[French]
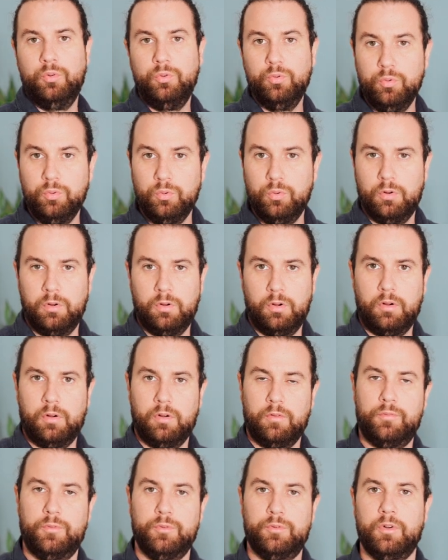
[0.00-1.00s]
Nous,
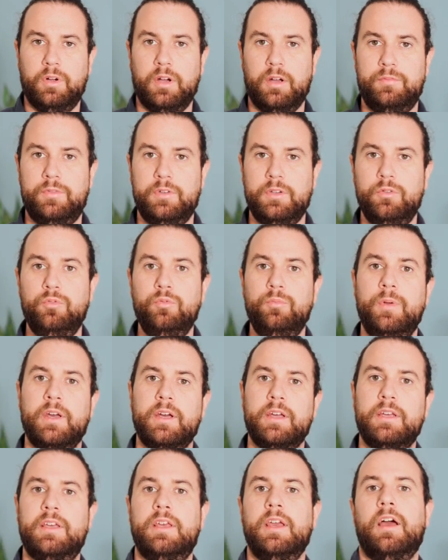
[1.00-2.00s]
en photographie
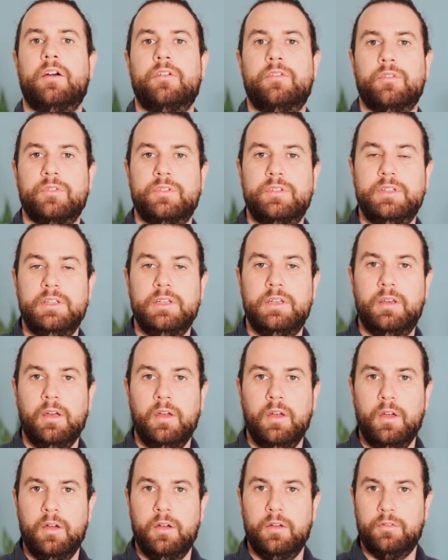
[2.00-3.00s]
numérique et argentique,
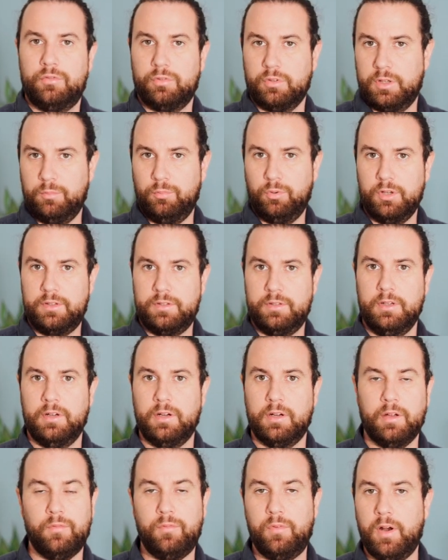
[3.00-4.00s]
sur des
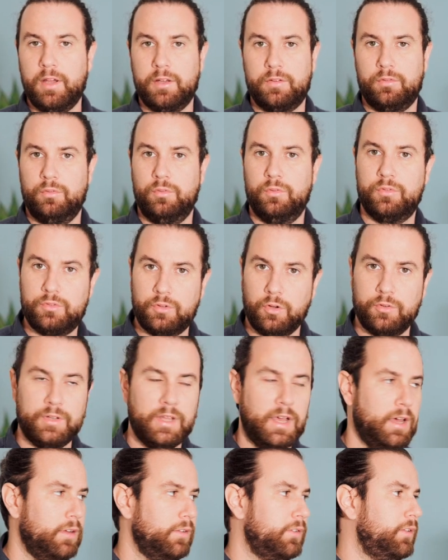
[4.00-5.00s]
boîtiers réflexes
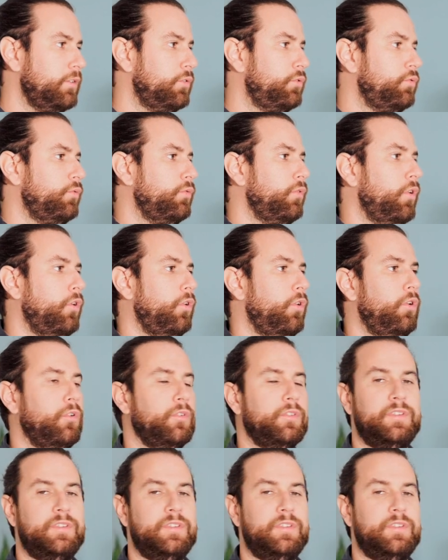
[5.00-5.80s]
standard, c'est souvent en